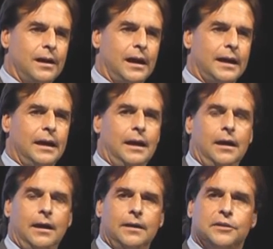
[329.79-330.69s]

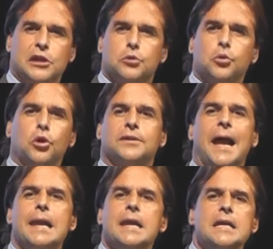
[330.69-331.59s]
Aquel título
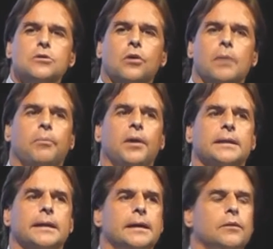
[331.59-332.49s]
tan lindo que puede
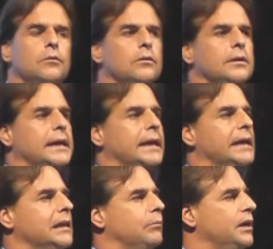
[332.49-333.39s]
tener un
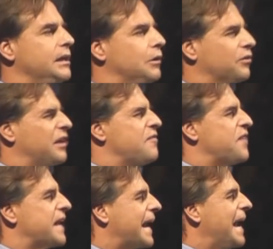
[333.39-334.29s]
dirigente político que es el
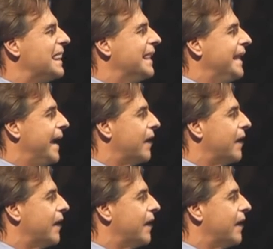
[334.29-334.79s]
fiscal de la